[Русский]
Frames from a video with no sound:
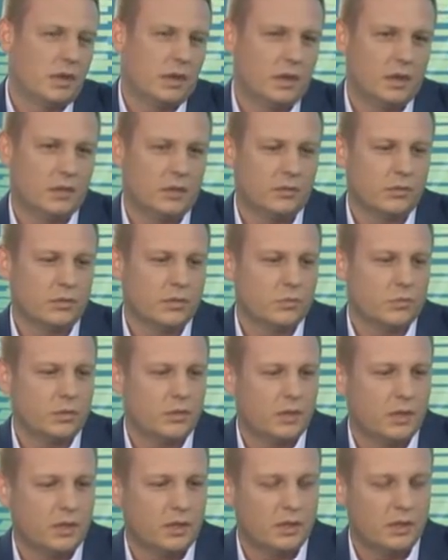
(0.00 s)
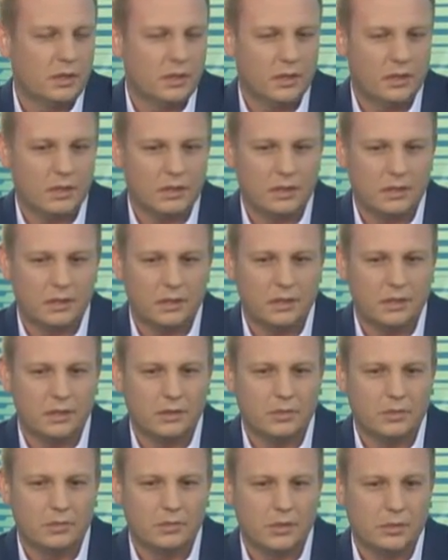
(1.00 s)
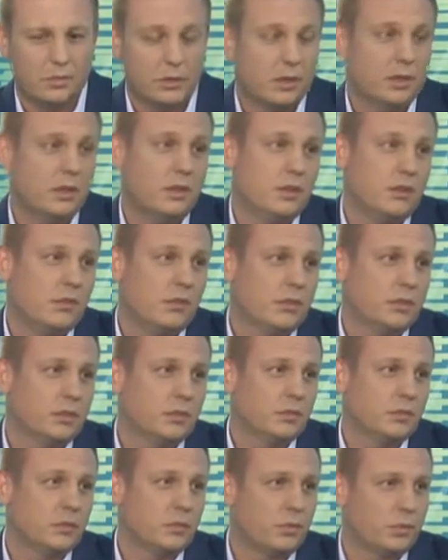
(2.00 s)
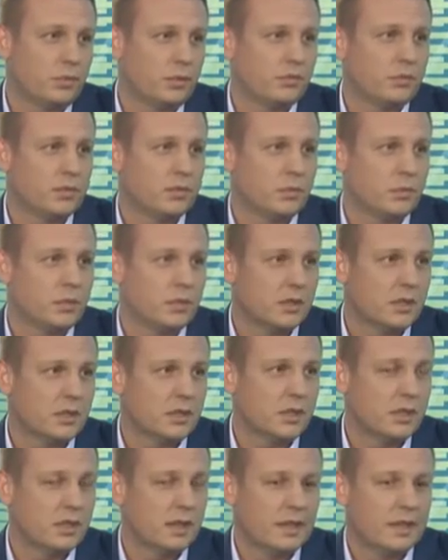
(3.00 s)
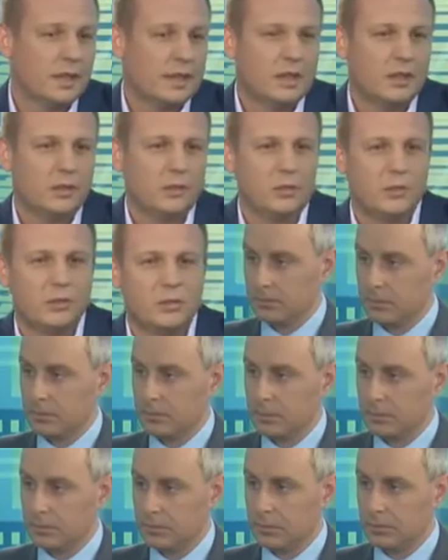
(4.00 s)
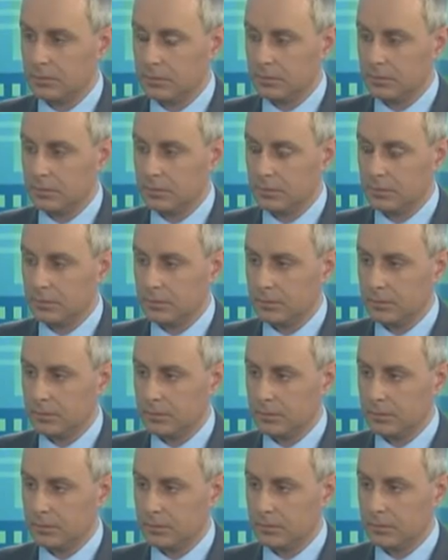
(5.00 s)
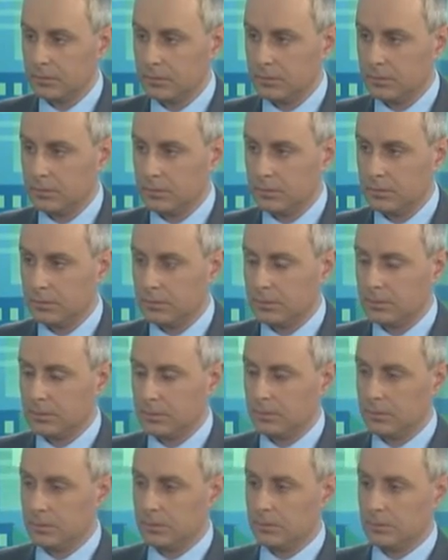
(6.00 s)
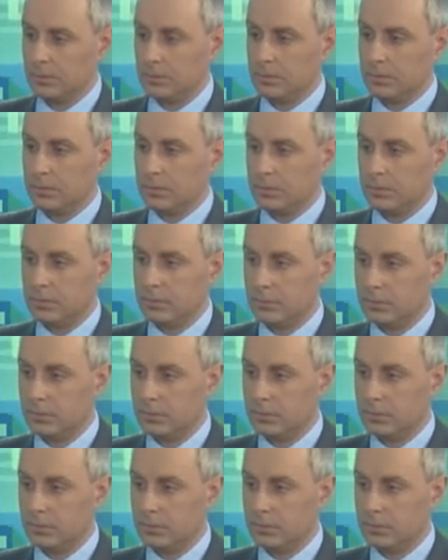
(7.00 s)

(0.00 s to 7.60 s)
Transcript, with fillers: Она у нас была на э, проспекте Никольском напротив СМЗ. То есть мы решили поставить это дело в том числе и на поток,